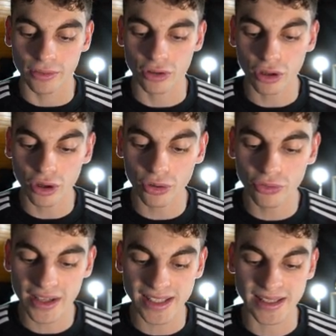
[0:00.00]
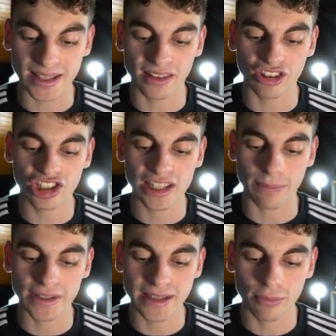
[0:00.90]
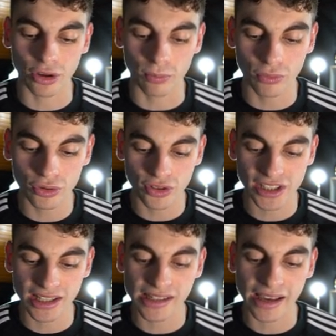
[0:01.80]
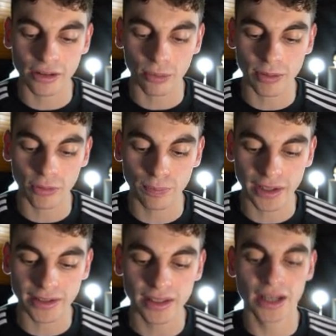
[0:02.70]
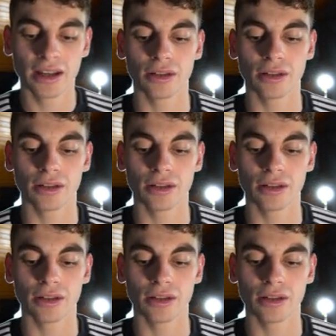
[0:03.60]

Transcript: Donc encore une fois, c'est une stratégie qui est applicable dans le monde entier. Il y a énormément de pays.